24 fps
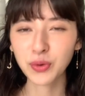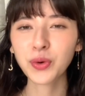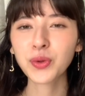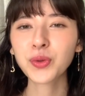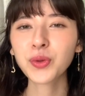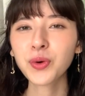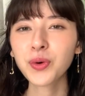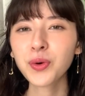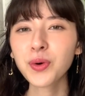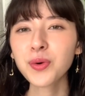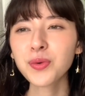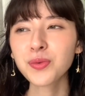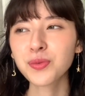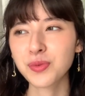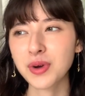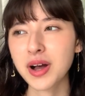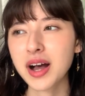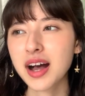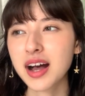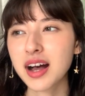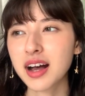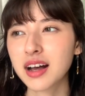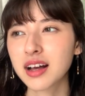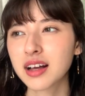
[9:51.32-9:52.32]
この本
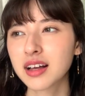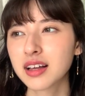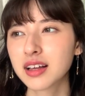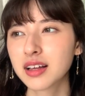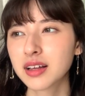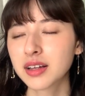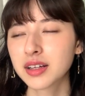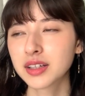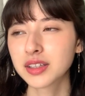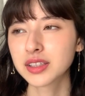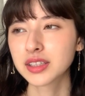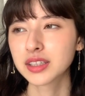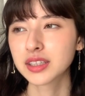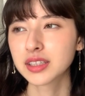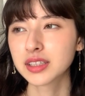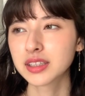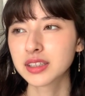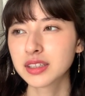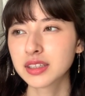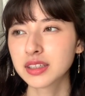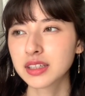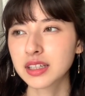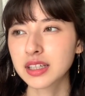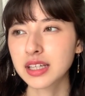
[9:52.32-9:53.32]
は
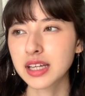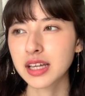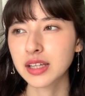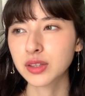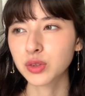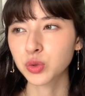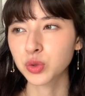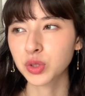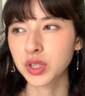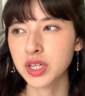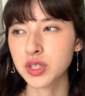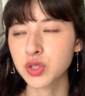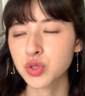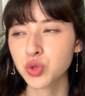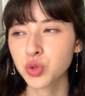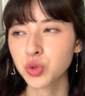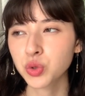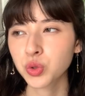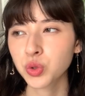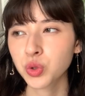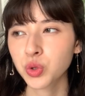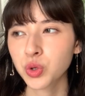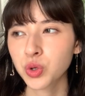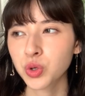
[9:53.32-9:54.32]
えっとねちょ
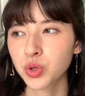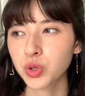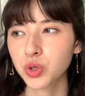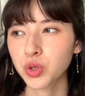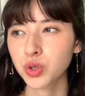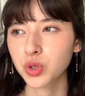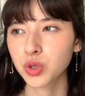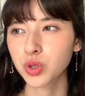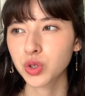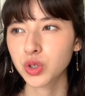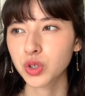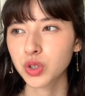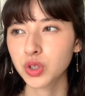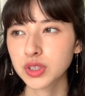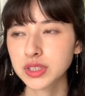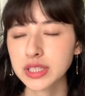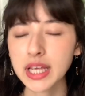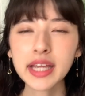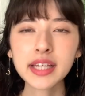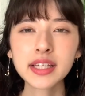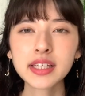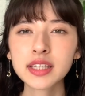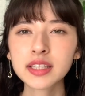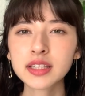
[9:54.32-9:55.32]
うど
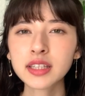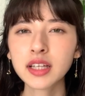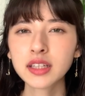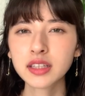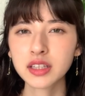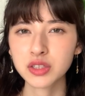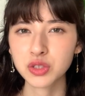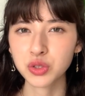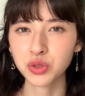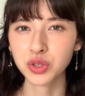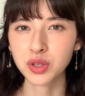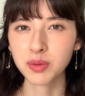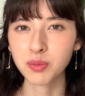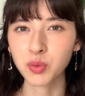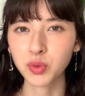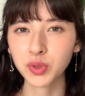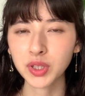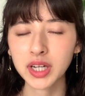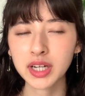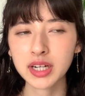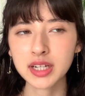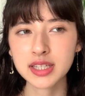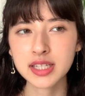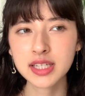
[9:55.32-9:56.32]
最近なんですよでも
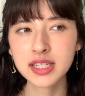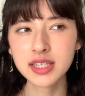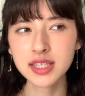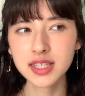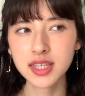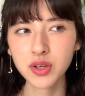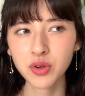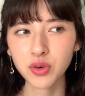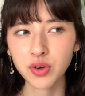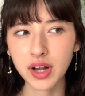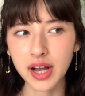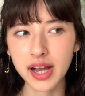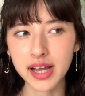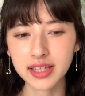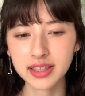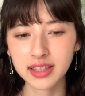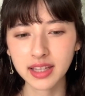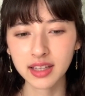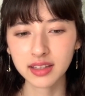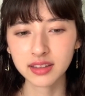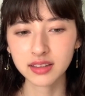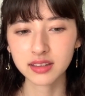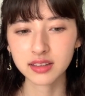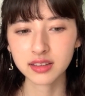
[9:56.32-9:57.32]
だから人生を変え
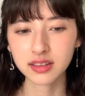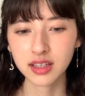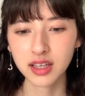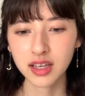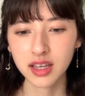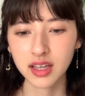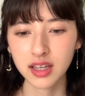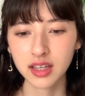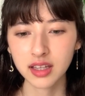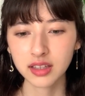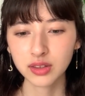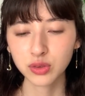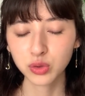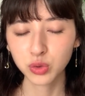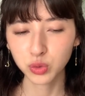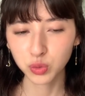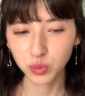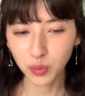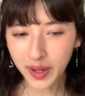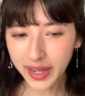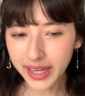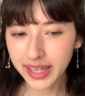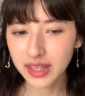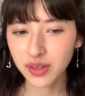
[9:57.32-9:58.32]
た
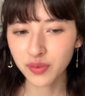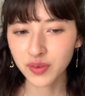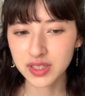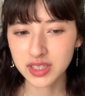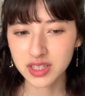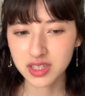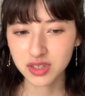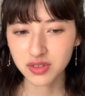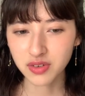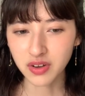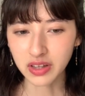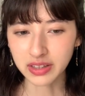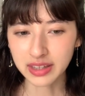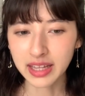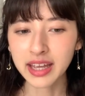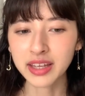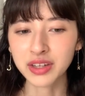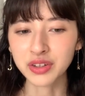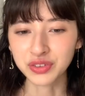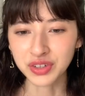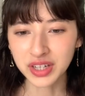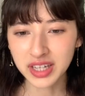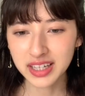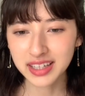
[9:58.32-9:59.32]
わけでは実はない
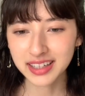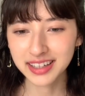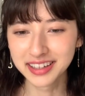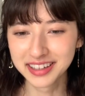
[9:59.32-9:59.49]
よね。